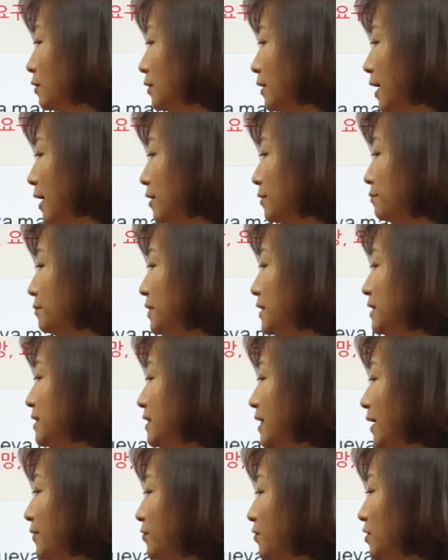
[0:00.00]
나는
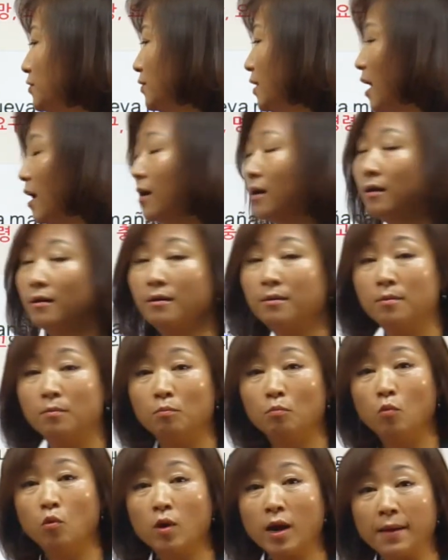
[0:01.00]
믿지 않는다.
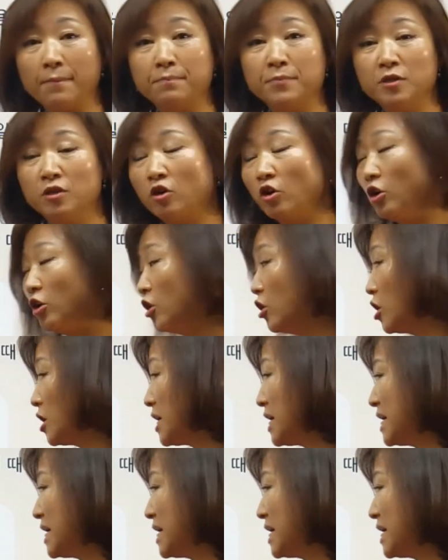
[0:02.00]
뭘 안 믿어요?